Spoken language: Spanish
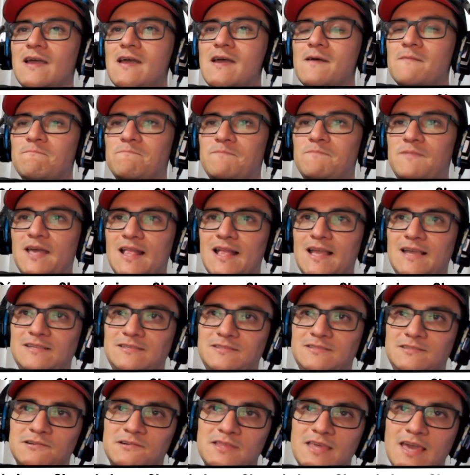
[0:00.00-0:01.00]
de la
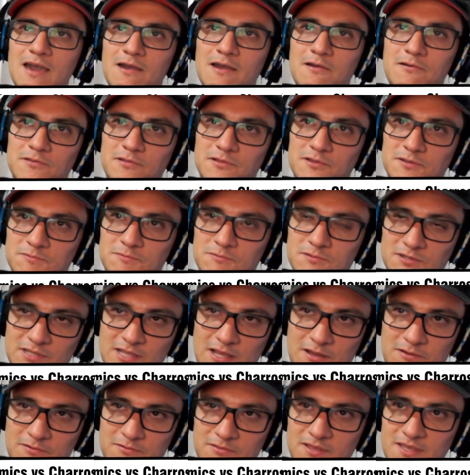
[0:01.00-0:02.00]
historia con los
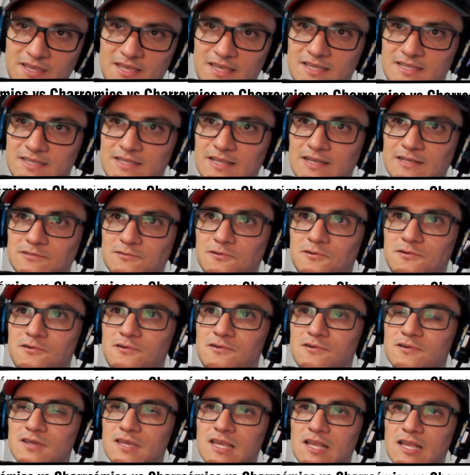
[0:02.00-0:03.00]
protagonistas
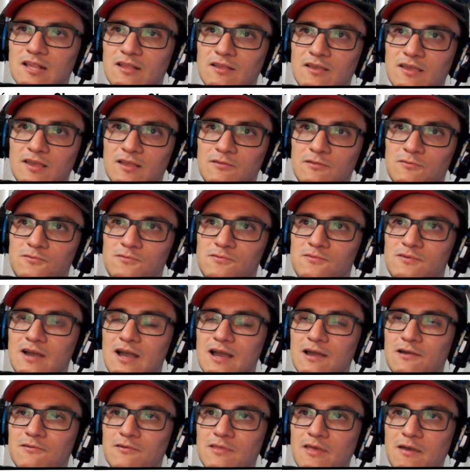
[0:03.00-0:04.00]
Gon,
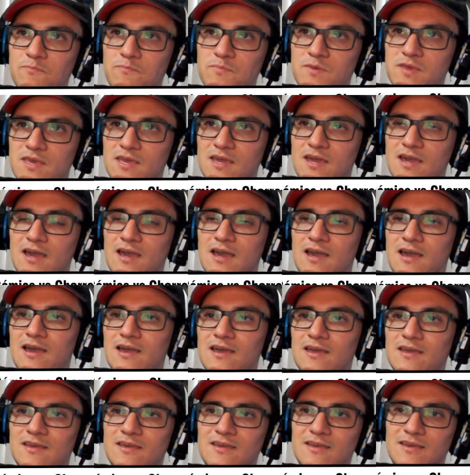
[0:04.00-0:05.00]
Kilua,
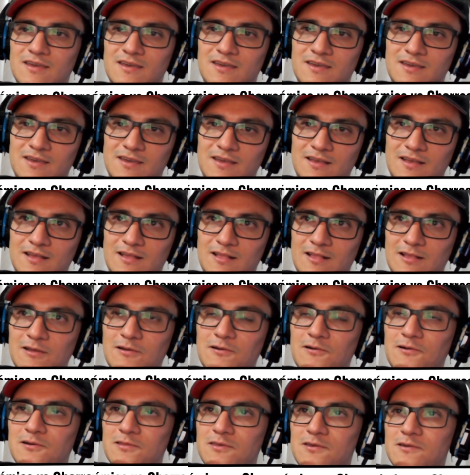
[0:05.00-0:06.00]
Korapika,
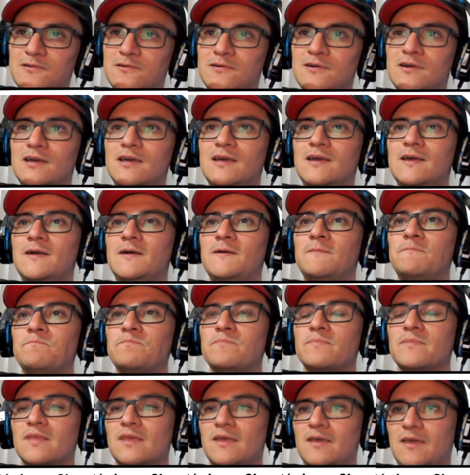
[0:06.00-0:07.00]
Leorio.
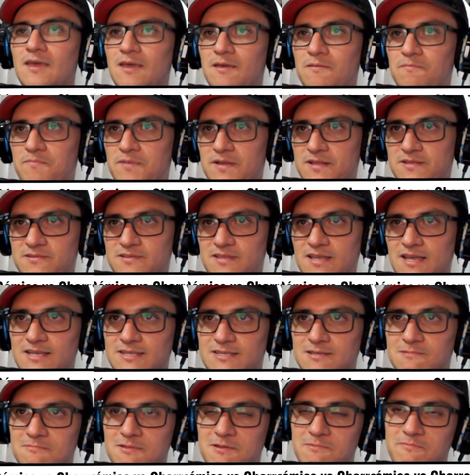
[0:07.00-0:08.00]
Eh,
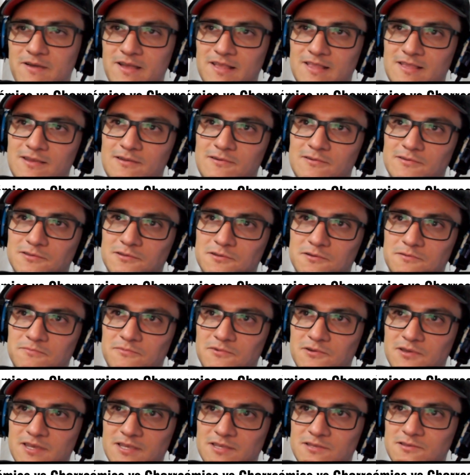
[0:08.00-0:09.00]
personajes emblemáticos
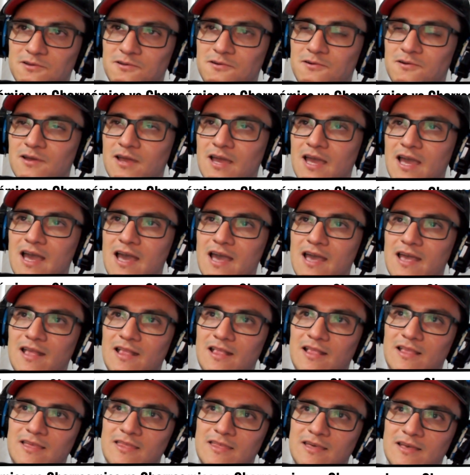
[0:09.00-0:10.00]
como Hisoka,
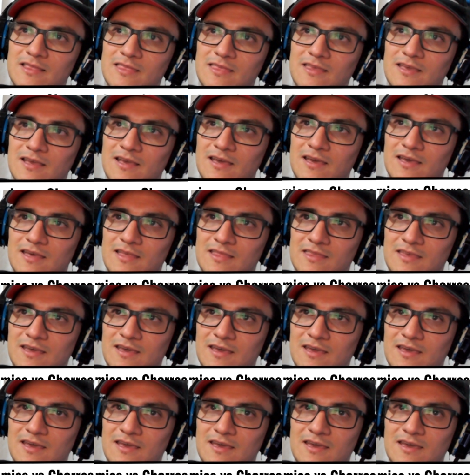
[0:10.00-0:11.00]
el líder de,
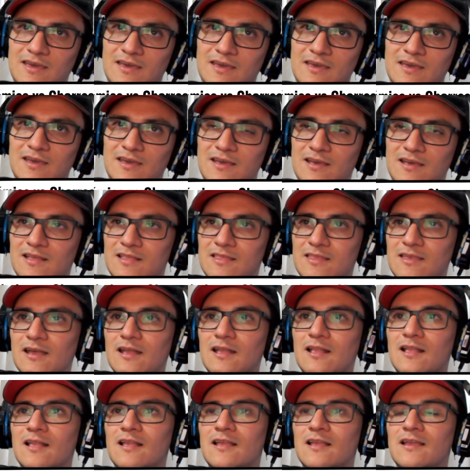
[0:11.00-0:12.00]
eh,
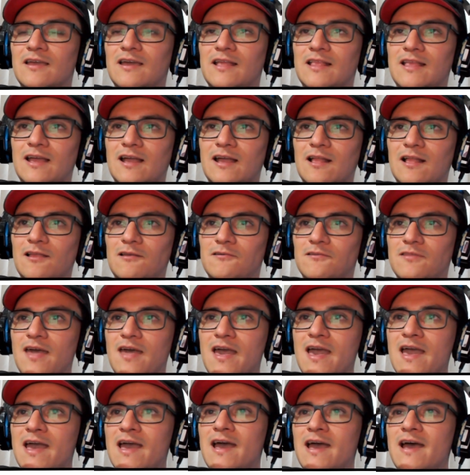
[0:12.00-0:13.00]
del Genei
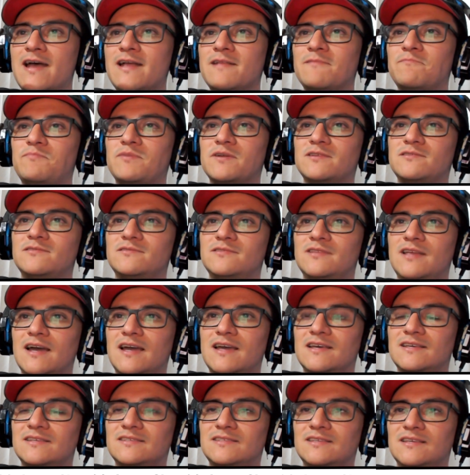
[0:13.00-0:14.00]
Ryodan,
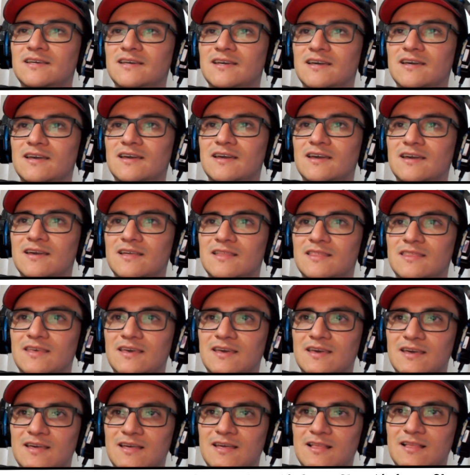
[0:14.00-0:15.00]
personajes de,
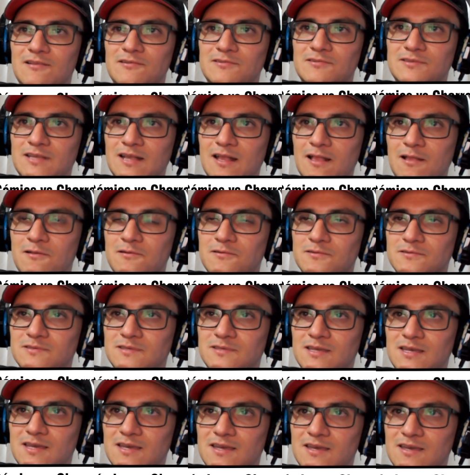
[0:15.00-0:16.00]
de, los arcos
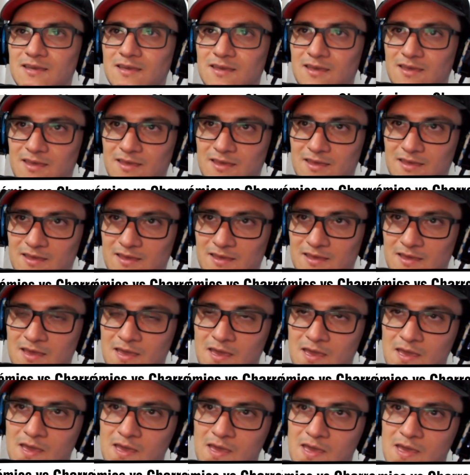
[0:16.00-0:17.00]
de, eh,
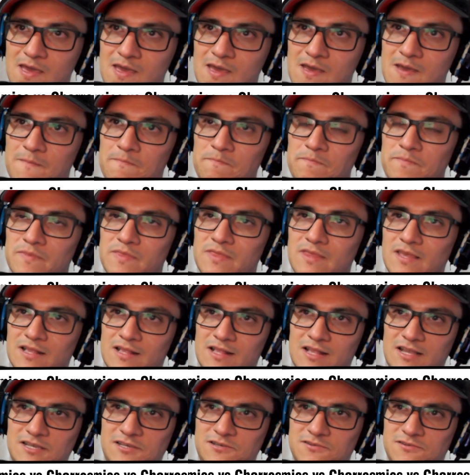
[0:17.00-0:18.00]
de
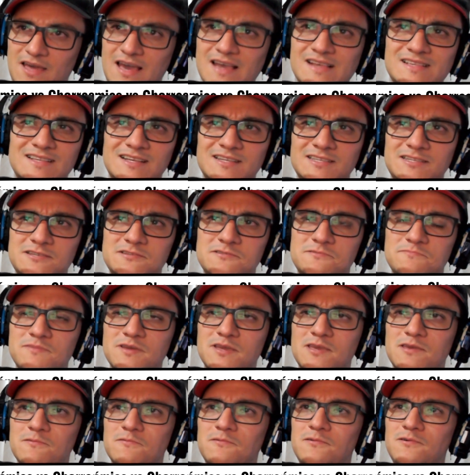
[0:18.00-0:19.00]
Treasure Island, si no me
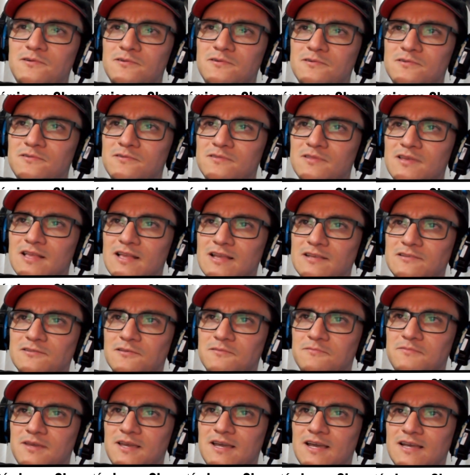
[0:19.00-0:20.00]
equivoco, de las
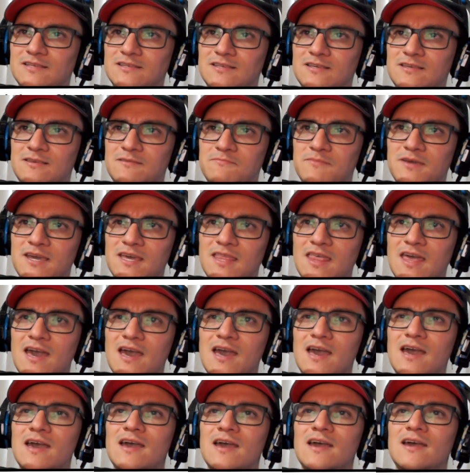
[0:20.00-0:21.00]
hormigas
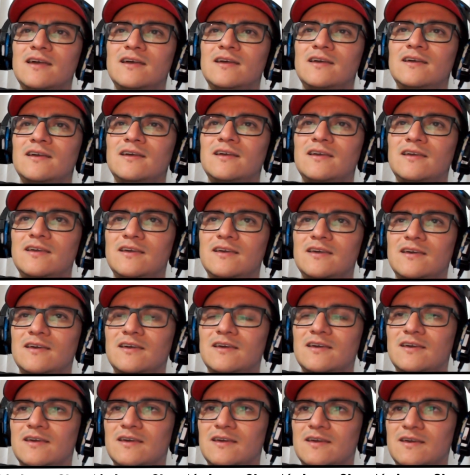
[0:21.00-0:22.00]
Quimera,
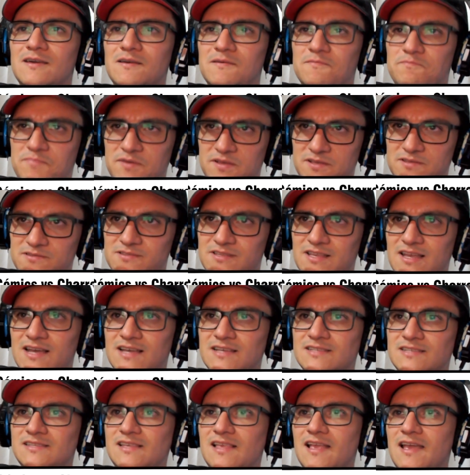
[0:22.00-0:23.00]
personajes del